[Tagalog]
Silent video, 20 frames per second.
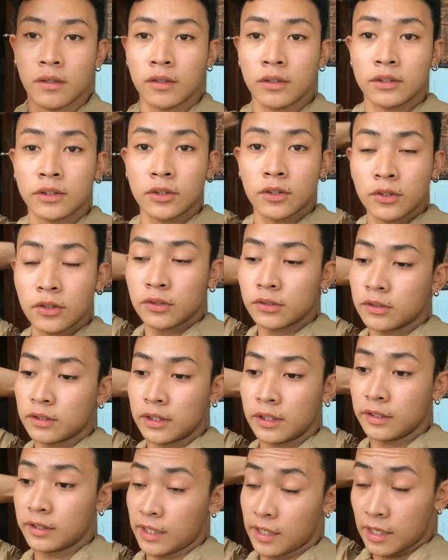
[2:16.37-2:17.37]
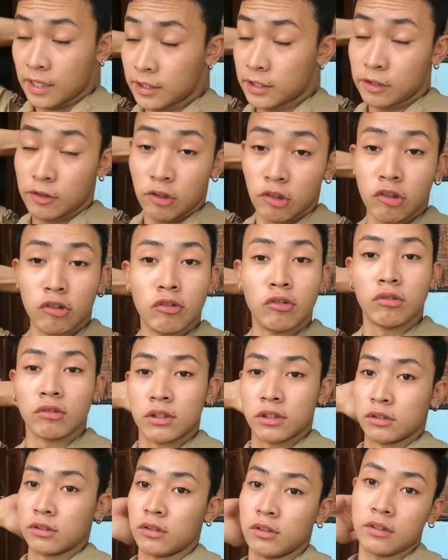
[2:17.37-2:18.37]
so hintayin natin ko ano yung
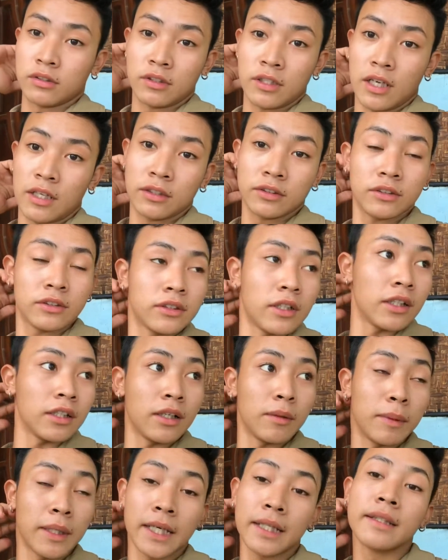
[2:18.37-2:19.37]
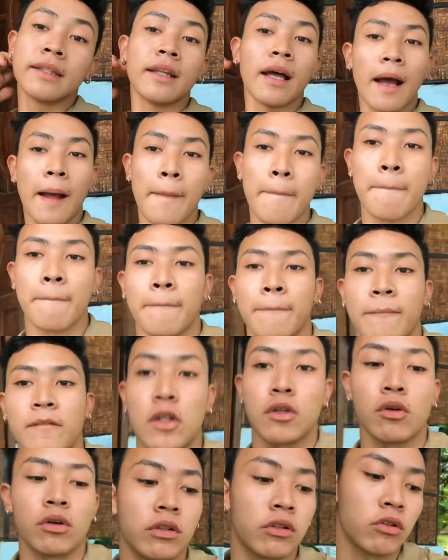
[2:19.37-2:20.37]
result guys sana maganda
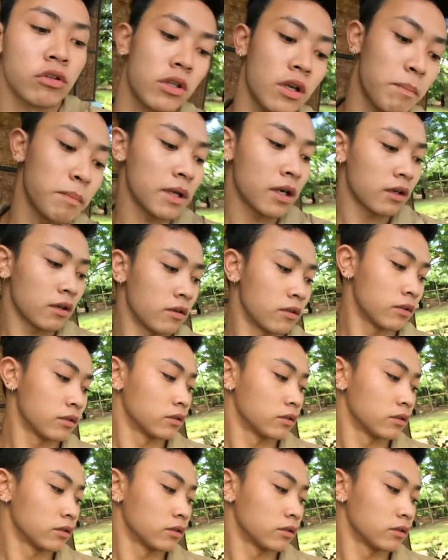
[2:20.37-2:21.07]
so ito siya pa rin oh.